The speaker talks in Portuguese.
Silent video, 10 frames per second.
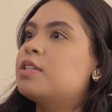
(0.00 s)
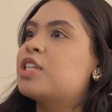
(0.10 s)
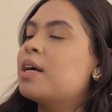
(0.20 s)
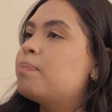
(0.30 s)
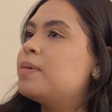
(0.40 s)
que
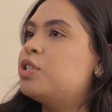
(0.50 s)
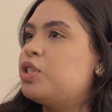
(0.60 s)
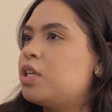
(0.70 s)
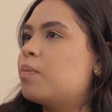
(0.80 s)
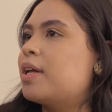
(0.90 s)
já
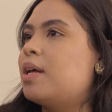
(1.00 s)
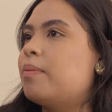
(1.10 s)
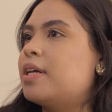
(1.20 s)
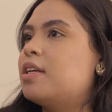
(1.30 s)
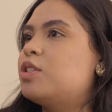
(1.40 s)
pedia uma
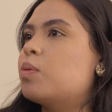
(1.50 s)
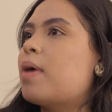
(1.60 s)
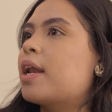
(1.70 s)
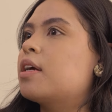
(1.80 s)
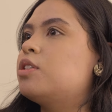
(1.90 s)
demanda de um
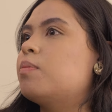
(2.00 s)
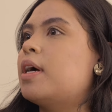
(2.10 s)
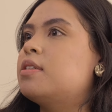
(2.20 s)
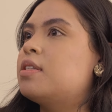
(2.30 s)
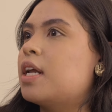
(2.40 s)
marketing
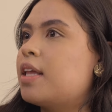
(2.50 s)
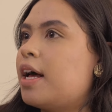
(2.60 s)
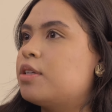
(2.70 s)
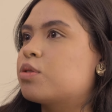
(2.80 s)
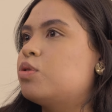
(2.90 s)
mais
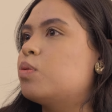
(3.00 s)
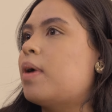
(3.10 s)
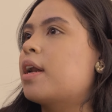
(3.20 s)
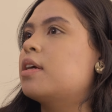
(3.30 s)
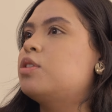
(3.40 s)
estratégico, de um
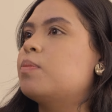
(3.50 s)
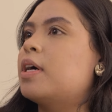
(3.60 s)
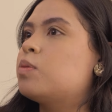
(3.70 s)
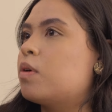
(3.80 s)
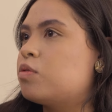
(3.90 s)
marketing
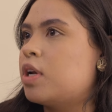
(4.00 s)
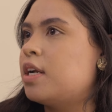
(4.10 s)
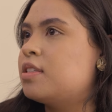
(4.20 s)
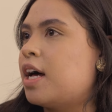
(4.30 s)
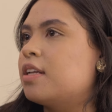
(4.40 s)
mais
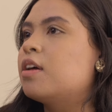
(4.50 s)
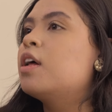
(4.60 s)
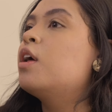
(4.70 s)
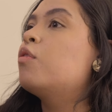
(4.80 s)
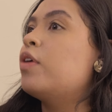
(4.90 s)
profissionalizado.
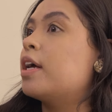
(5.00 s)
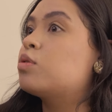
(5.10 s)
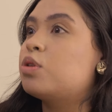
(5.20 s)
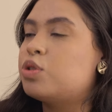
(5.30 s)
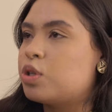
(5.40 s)
Foi aí que
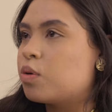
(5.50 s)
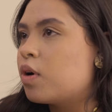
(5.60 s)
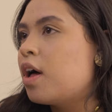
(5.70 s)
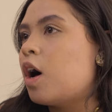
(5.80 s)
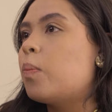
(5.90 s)
surgiu
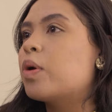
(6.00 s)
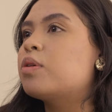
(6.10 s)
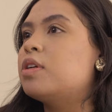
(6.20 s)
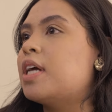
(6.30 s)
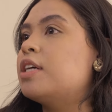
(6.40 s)
a
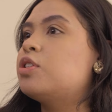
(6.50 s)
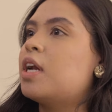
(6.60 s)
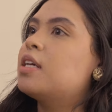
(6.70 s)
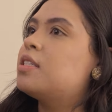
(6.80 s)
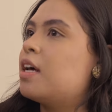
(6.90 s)
oportunidade de
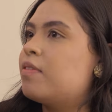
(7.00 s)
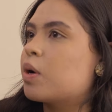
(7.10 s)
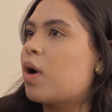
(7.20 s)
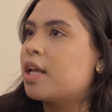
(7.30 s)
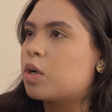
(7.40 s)
trazer a
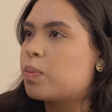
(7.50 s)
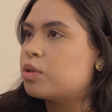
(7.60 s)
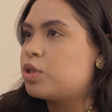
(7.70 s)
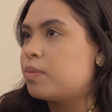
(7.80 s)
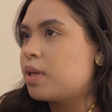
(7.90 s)
V4 para
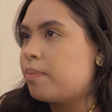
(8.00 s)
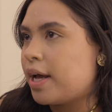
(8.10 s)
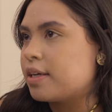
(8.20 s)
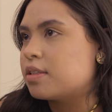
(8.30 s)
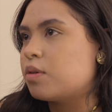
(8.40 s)
o time
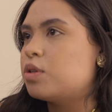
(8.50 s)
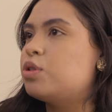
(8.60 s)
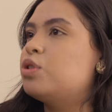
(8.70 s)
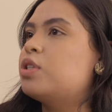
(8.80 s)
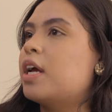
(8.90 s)
também. Então a
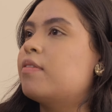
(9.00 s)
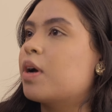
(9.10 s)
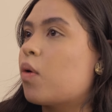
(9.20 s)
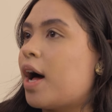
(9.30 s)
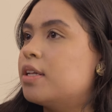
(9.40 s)
gente tem a
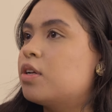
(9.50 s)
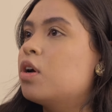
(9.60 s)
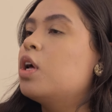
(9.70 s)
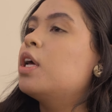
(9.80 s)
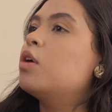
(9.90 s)
V4
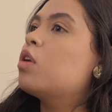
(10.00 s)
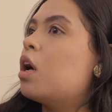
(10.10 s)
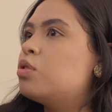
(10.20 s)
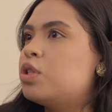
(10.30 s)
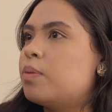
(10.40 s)
e o
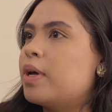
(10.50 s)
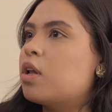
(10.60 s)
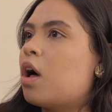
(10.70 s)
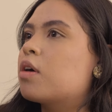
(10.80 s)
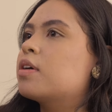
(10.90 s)
nosso time em
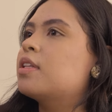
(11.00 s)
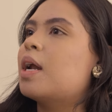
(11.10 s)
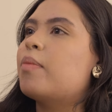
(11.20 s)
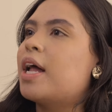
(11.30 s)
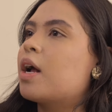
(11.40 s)
loco
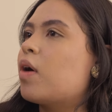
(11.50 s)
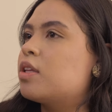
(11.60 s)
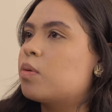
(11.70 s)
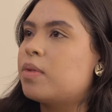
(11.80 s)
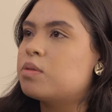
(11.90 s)
trabalha a
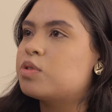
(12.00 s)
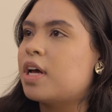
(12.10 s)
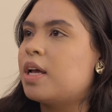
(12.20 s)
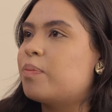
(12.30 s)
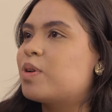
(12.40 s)
quatro mãos
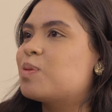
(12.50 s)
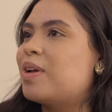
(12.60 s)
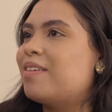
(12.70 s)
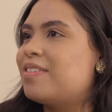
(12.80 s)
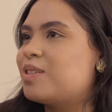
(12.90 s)
aí para os
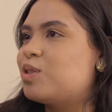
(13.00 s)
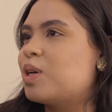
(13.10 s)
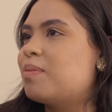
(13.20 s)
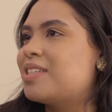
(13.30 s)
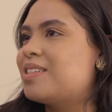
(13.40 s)
benefícios de
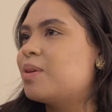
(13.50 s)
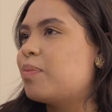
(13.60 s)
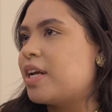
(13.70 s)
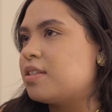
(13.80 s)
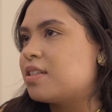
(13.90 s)
ambas as
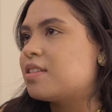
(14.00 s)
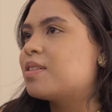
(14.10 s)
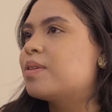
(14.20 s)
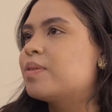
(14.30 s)
empresas.